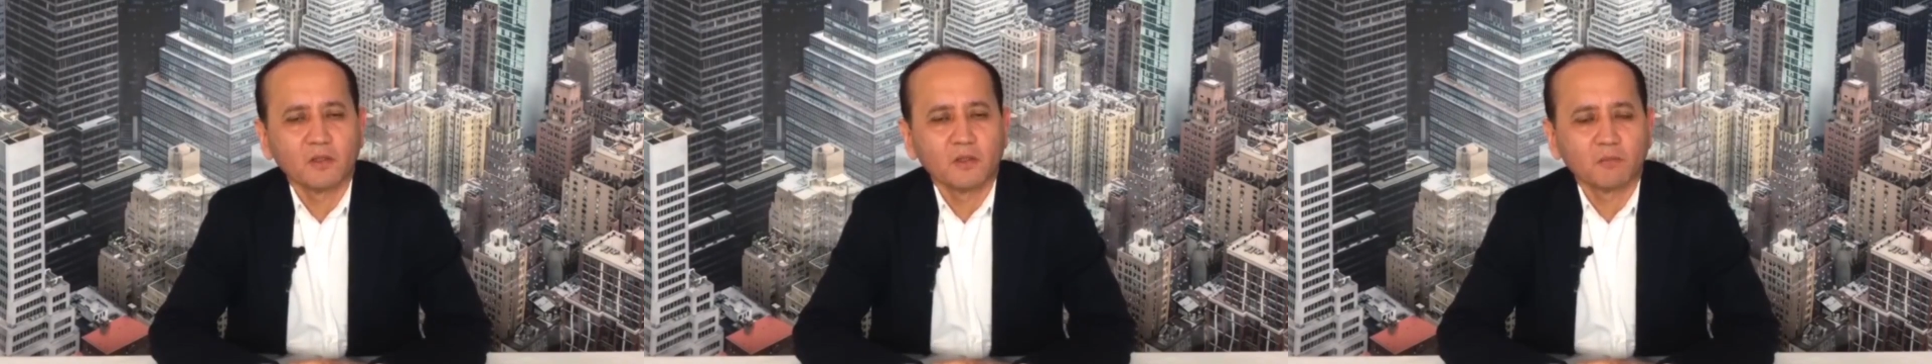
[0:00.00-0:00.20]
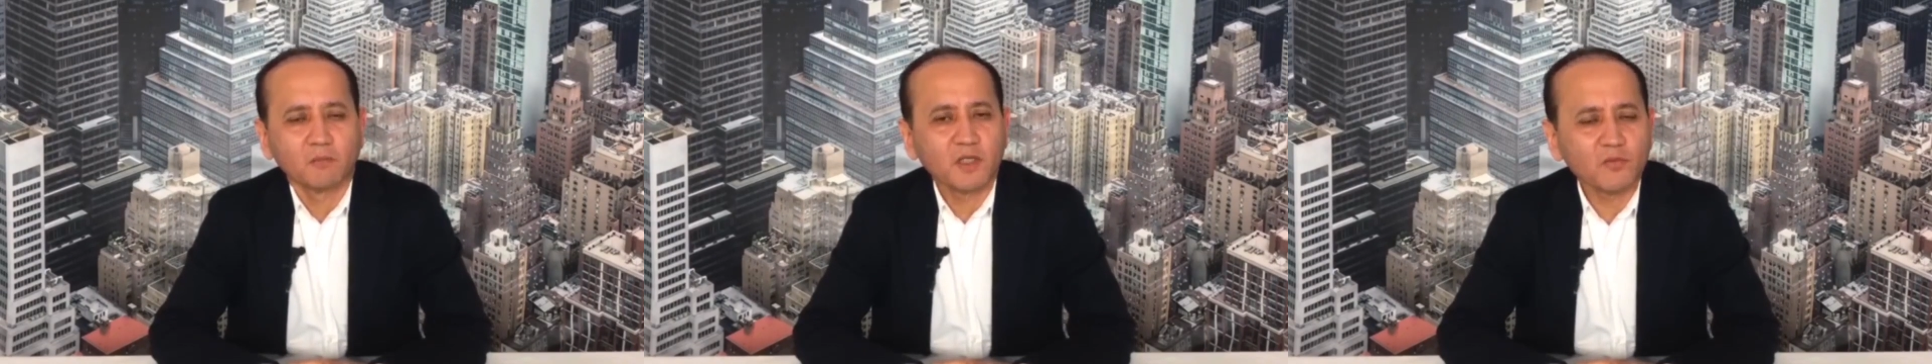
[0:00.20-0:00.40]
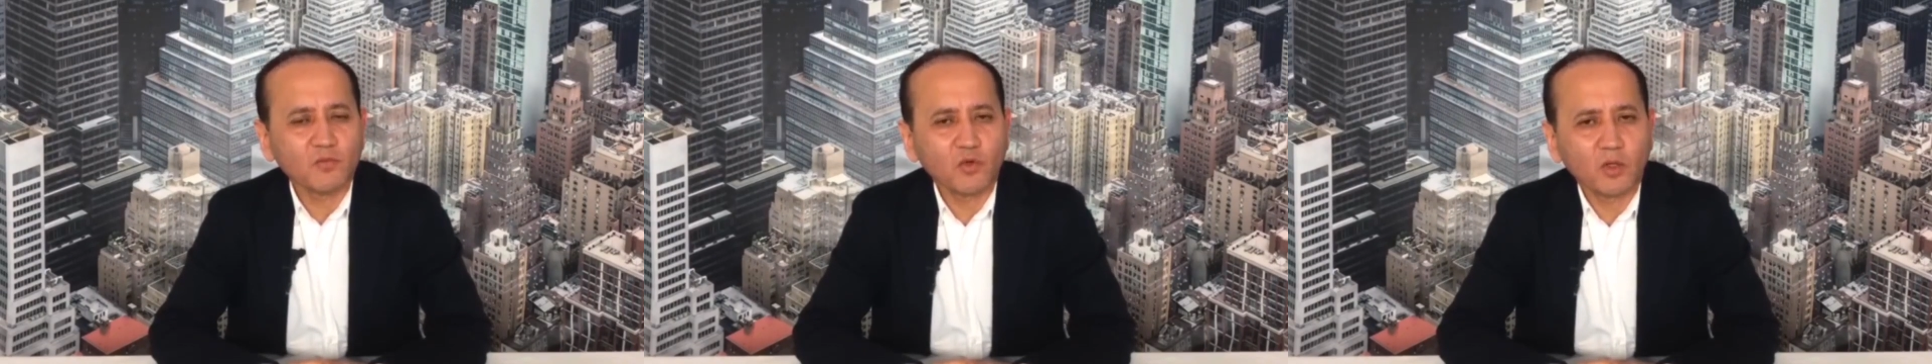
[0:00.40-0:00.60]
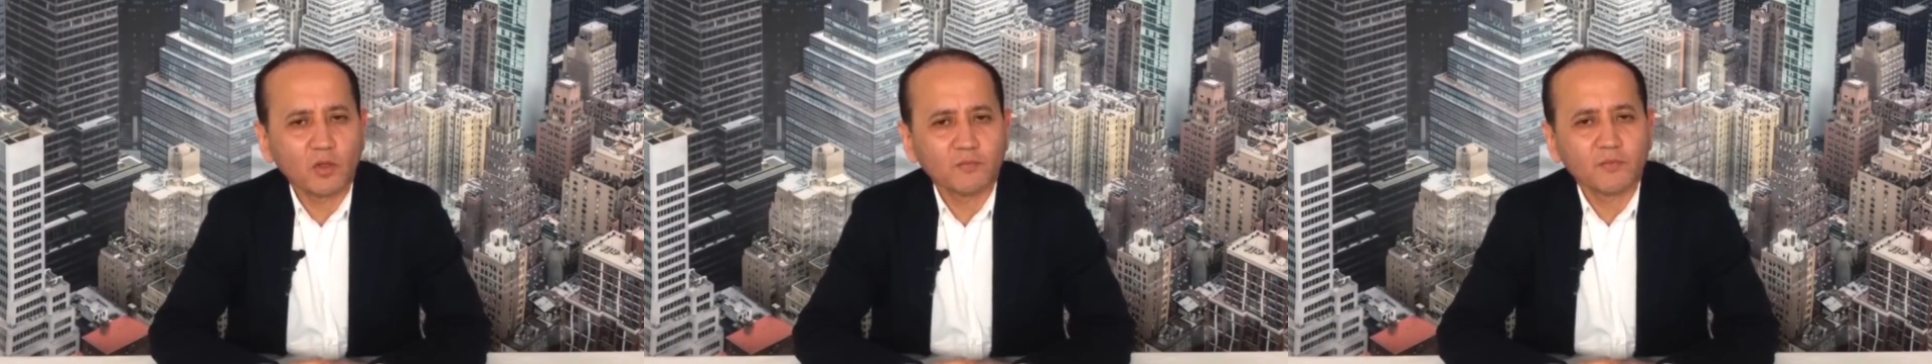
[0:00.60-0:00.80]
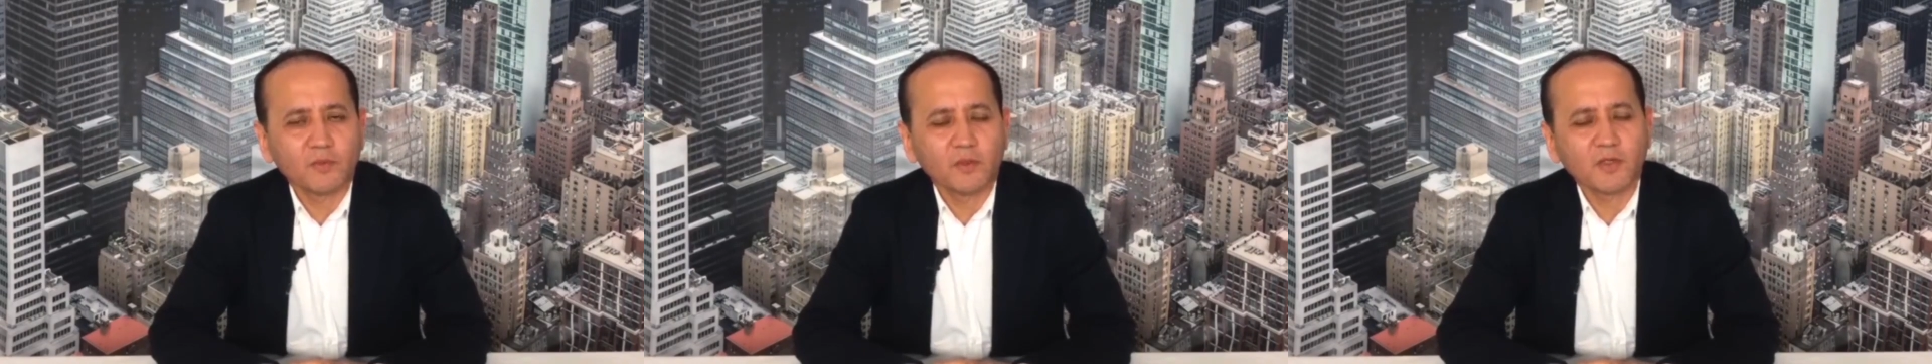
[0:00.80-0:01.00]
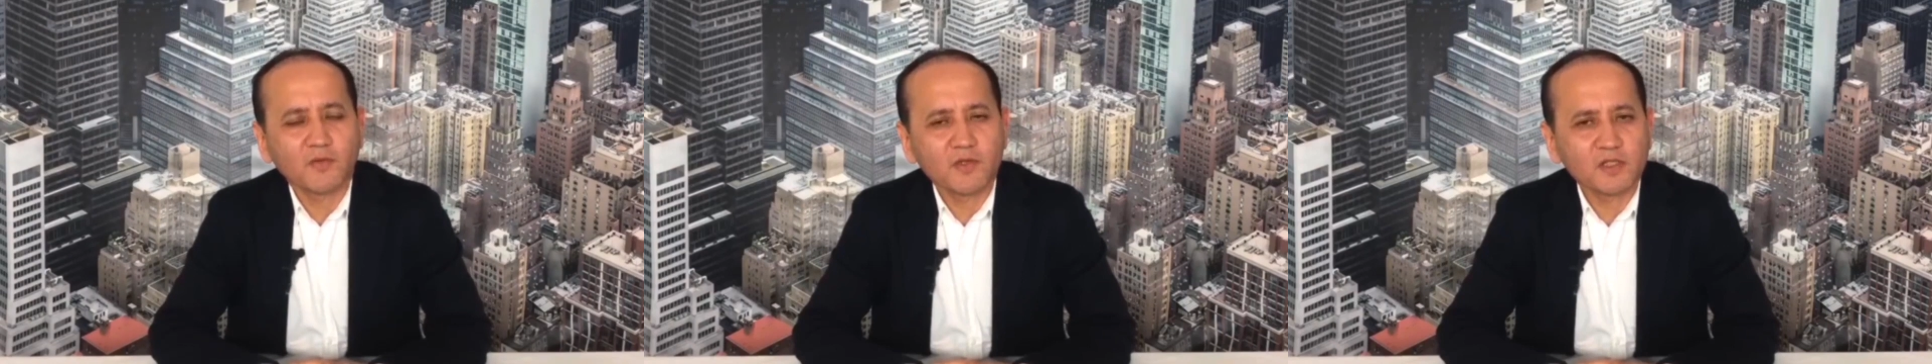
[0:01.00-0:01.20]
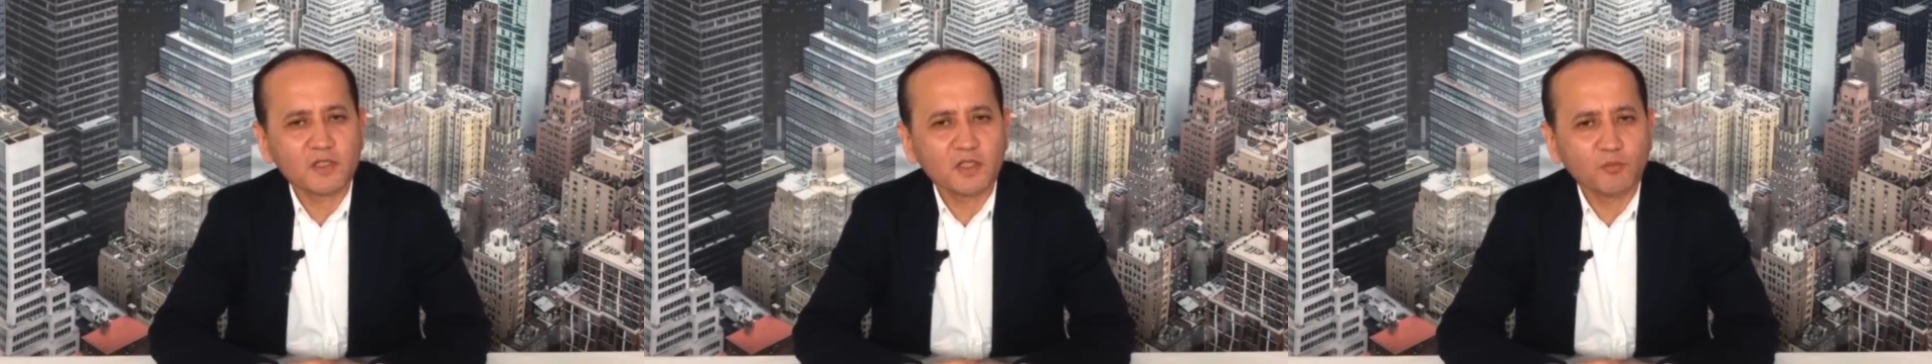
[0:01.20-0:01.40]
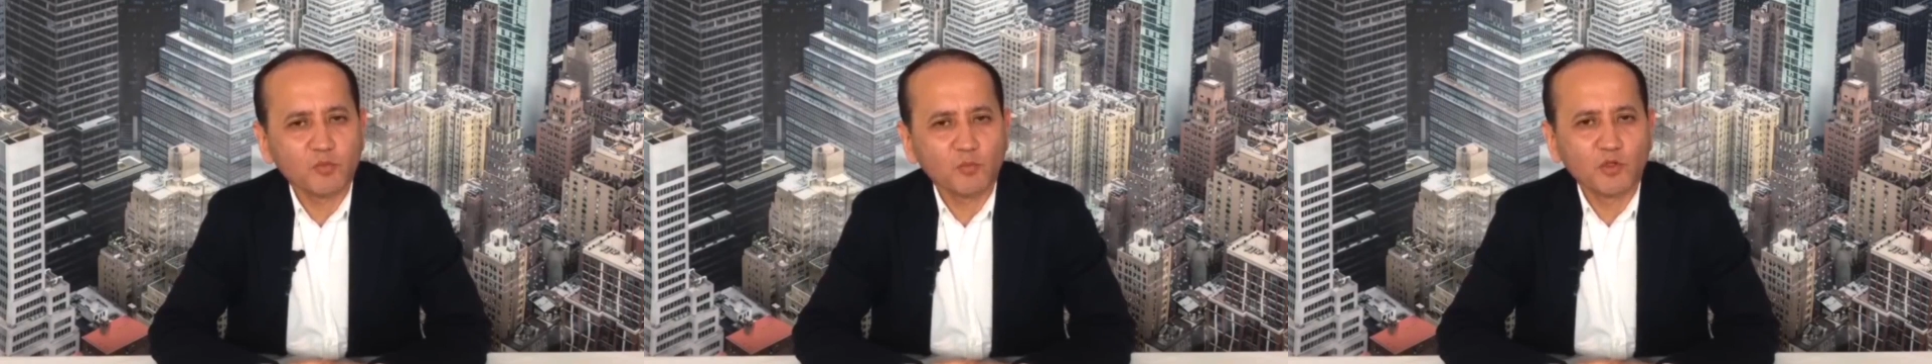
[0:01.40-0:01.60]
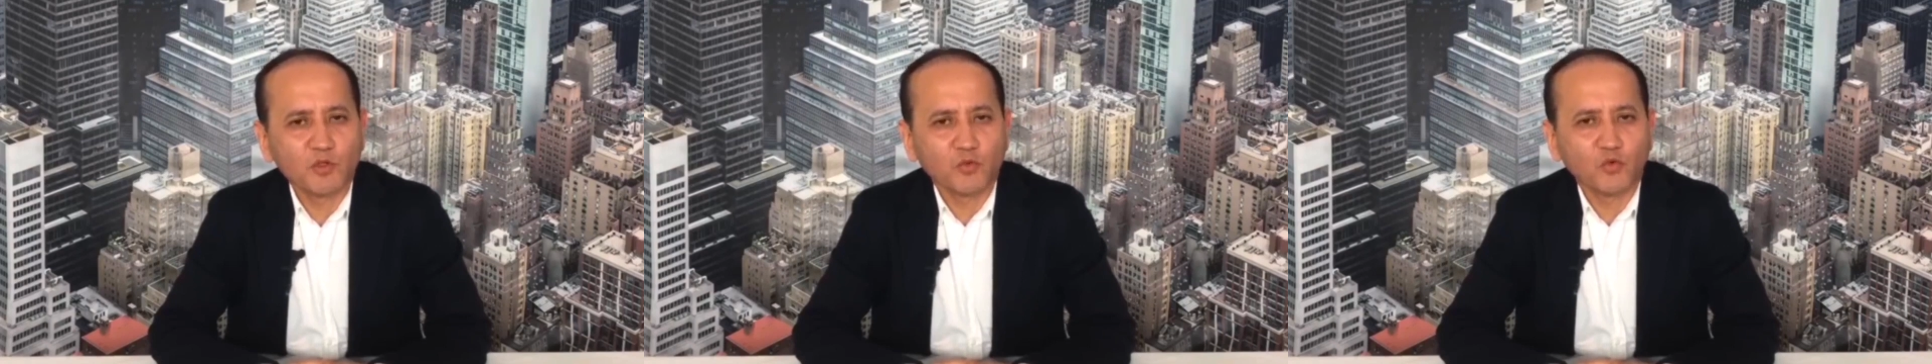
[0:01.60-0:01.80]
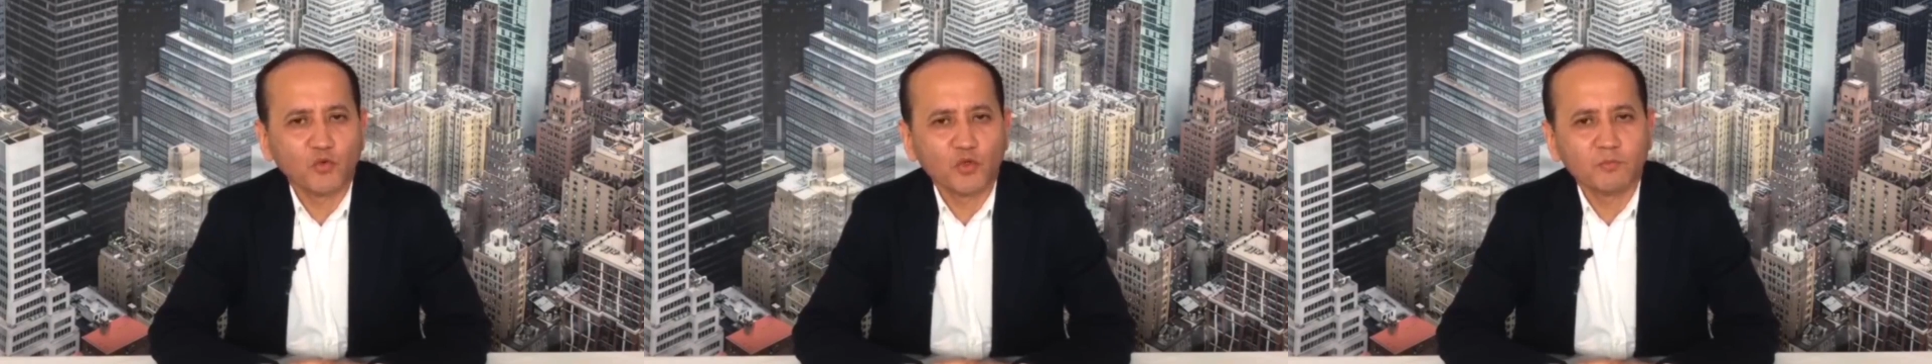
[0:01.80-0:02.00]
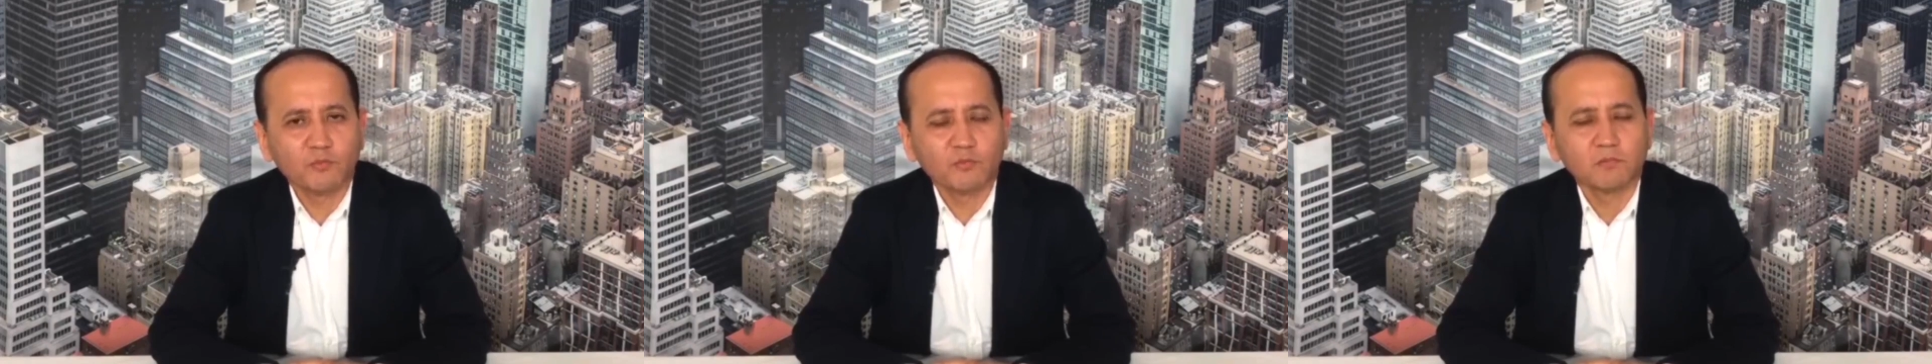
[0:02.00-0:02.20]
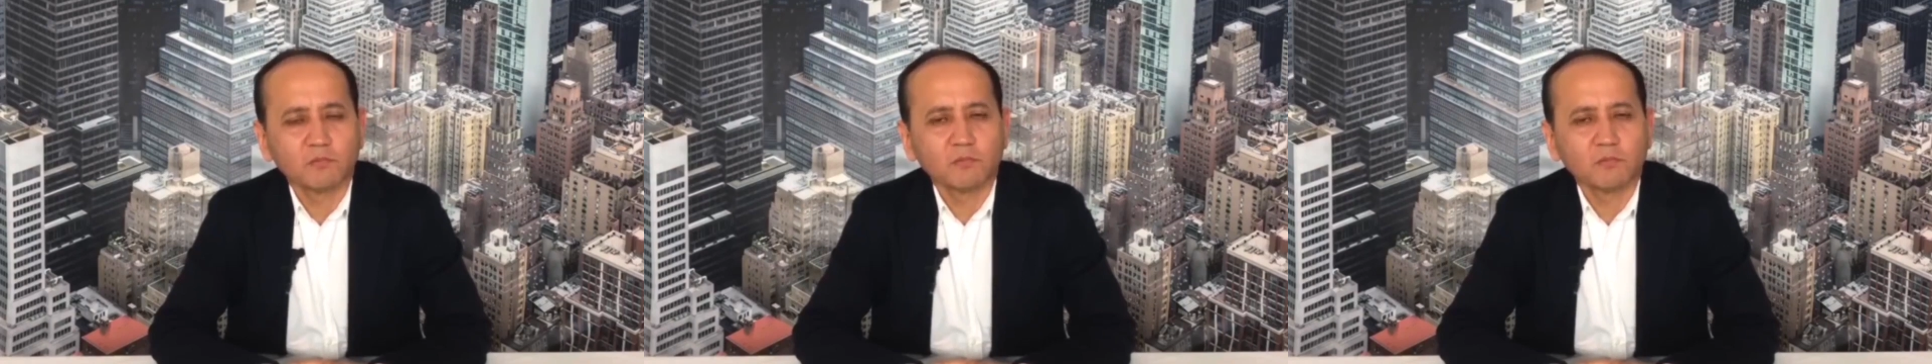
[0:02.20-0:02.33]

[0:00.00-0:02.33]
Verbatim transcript: Мы его реквизиты публикуем.